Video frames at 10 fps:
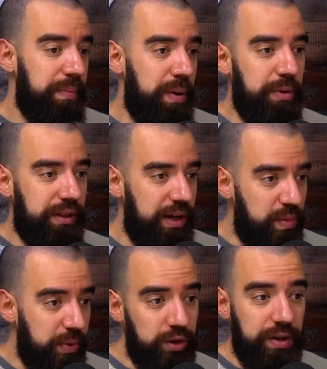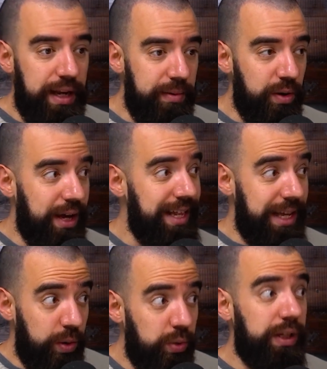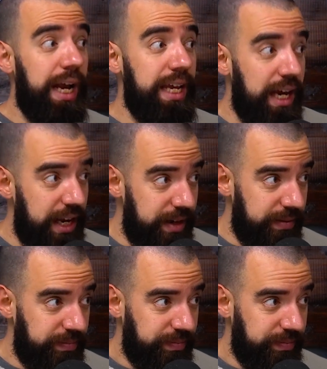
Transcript: pero vos tenés un montón de libros que te gustaría leer,